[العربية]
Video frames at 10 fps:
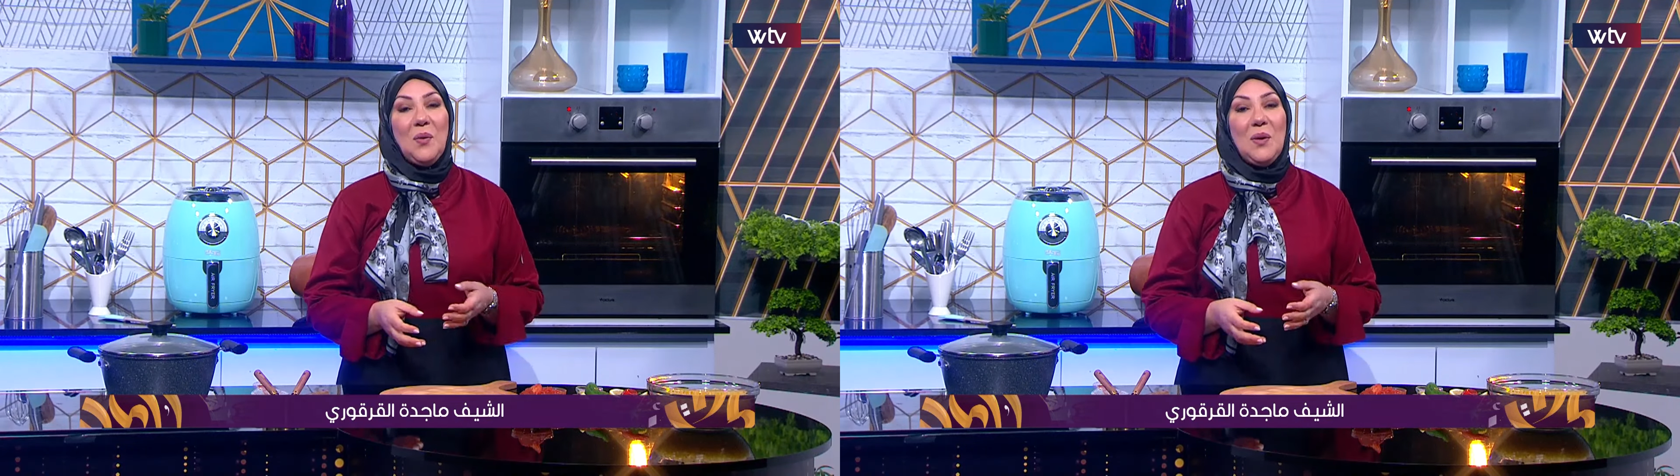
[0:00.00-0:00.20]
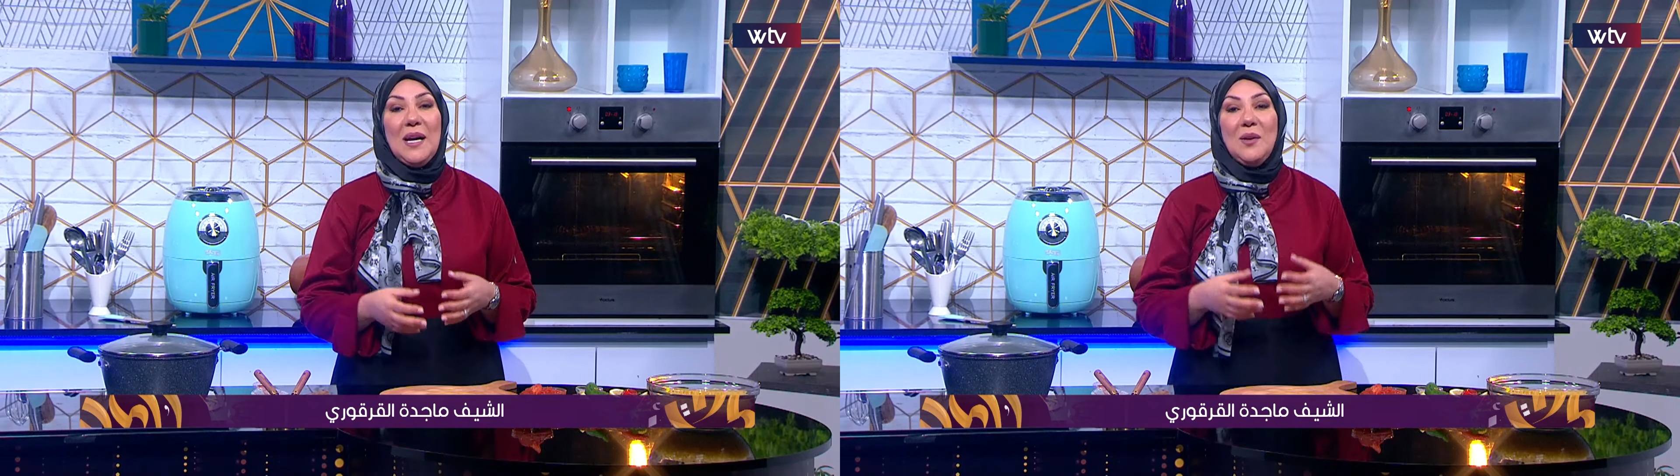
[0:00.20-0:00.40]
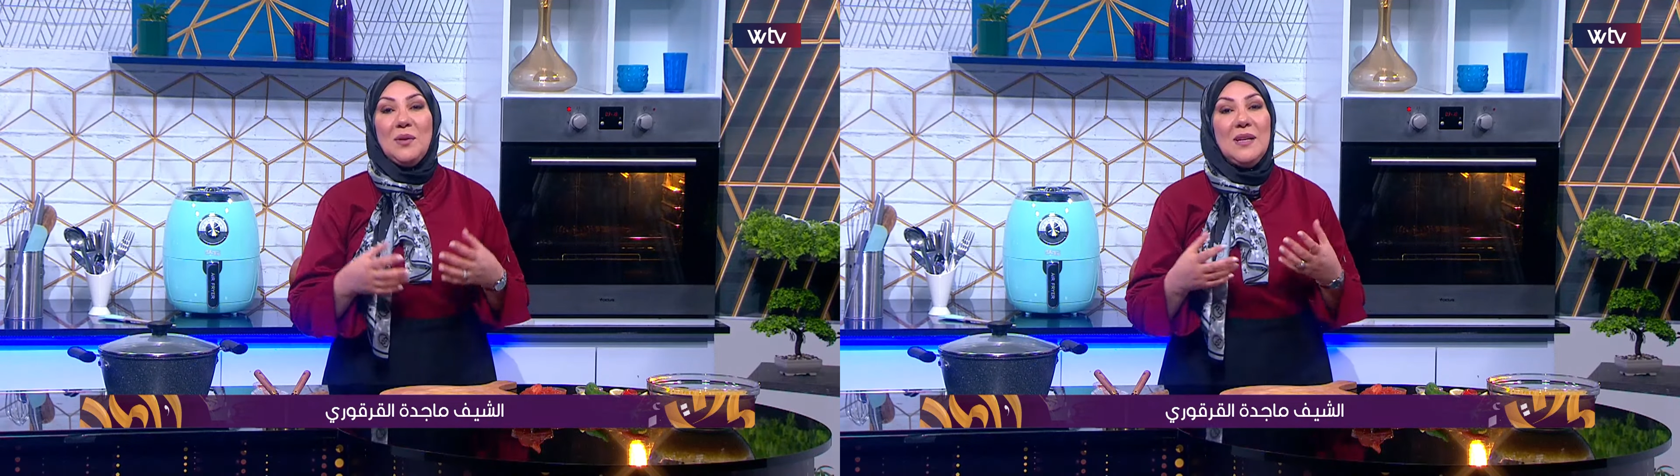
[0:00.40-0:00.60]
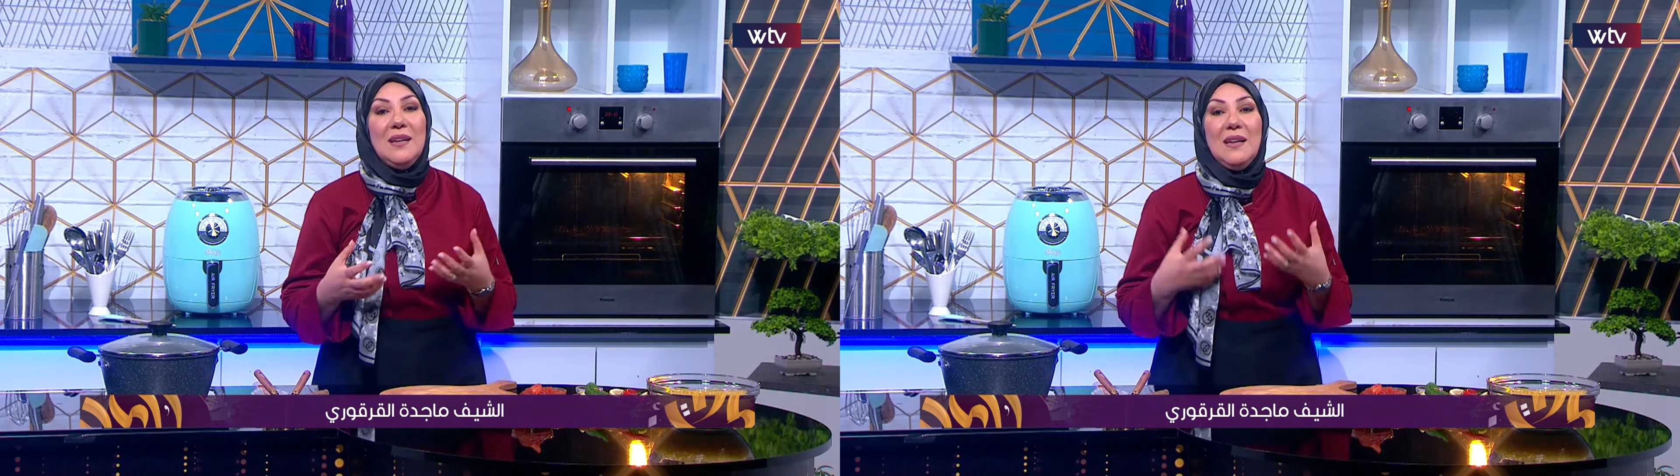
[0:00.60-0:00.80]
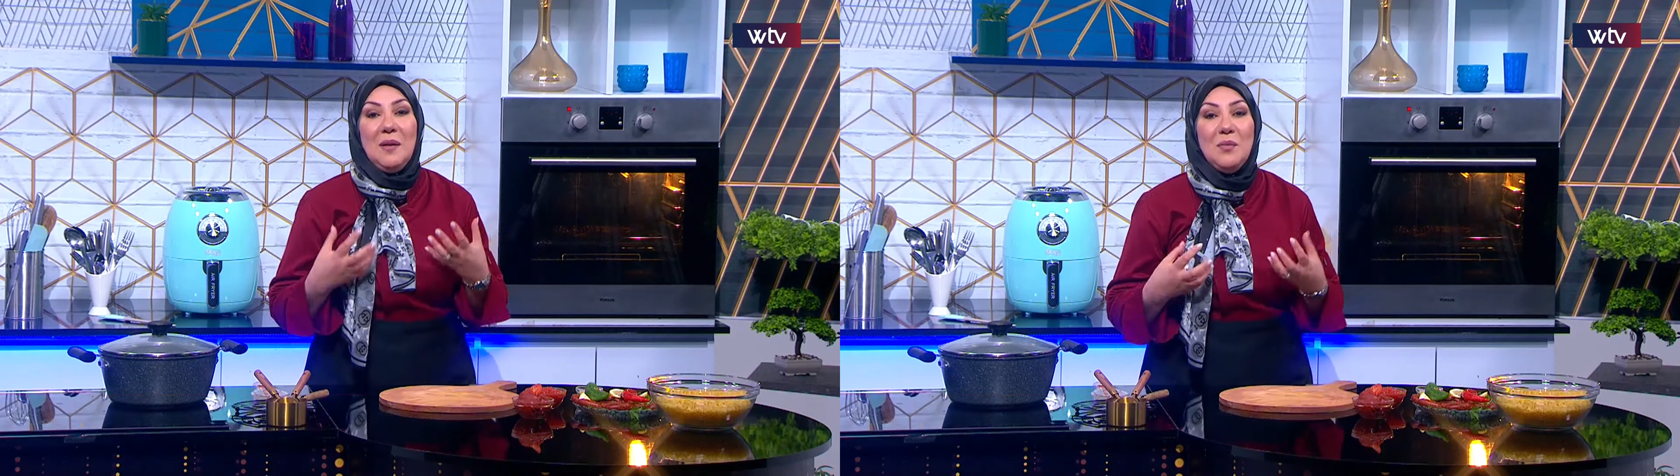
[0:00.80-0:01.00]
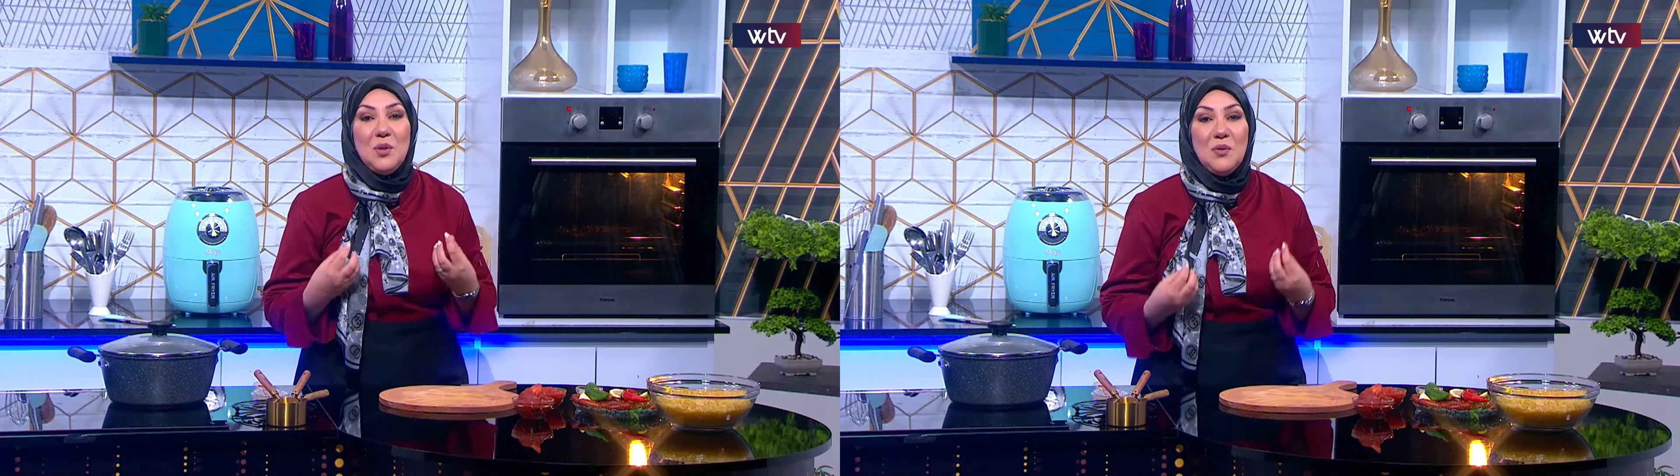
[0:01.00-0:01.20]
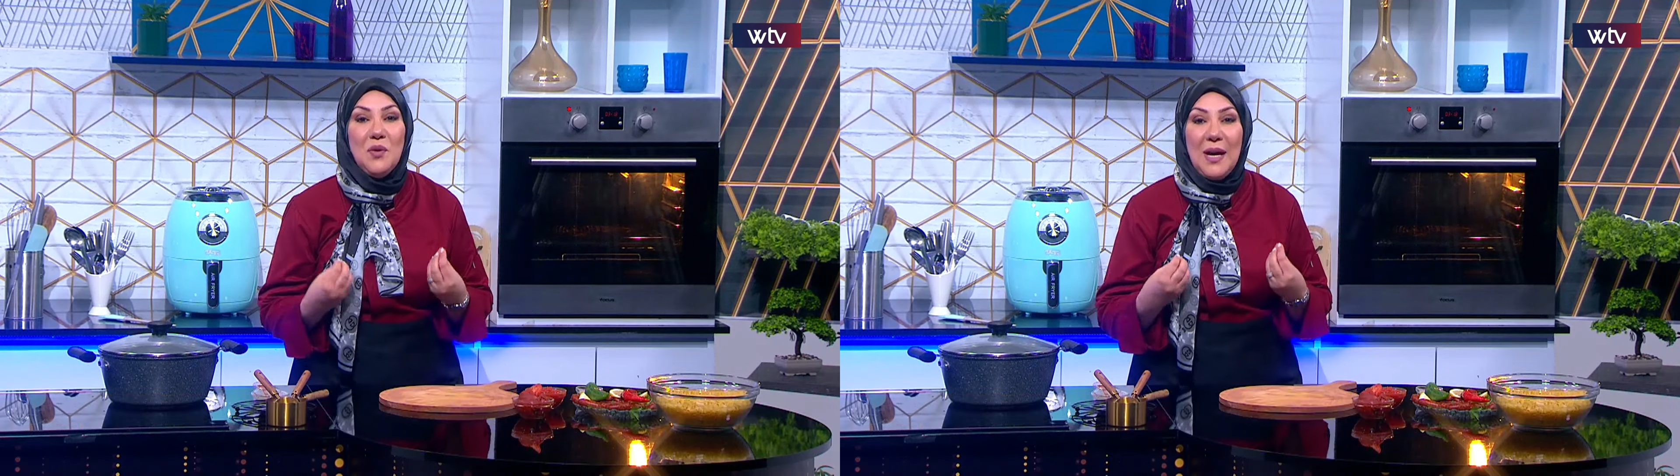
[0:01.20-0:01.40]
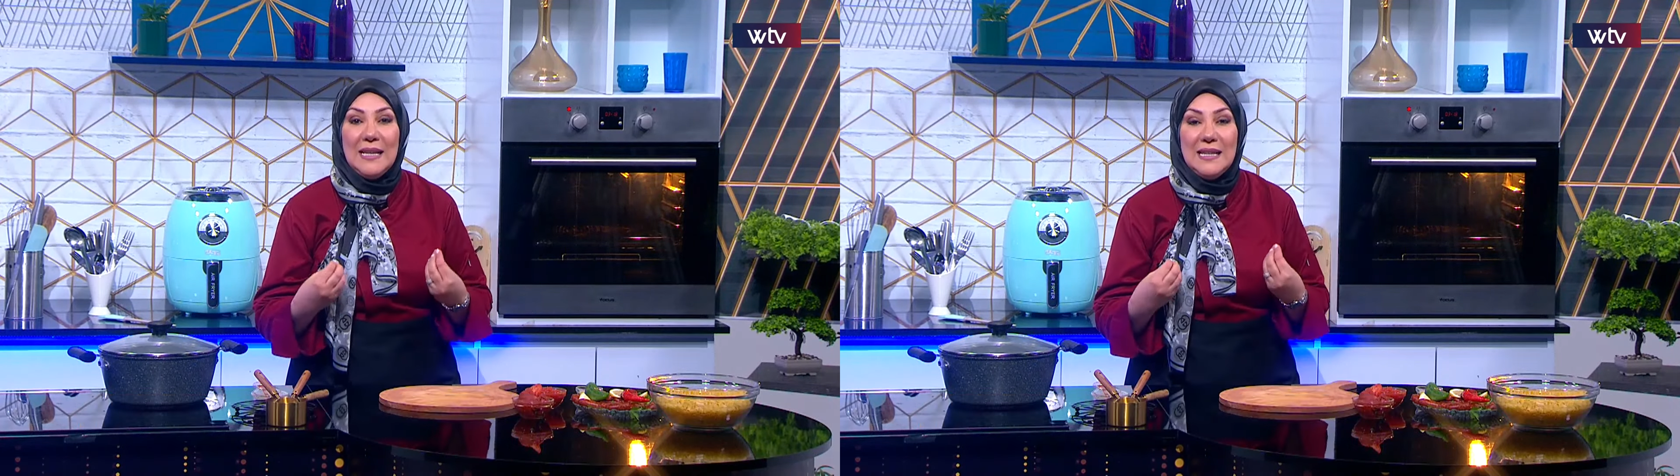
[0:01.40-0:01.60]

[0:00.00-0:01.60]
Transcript: وقالوا ان نحن بنشوفوا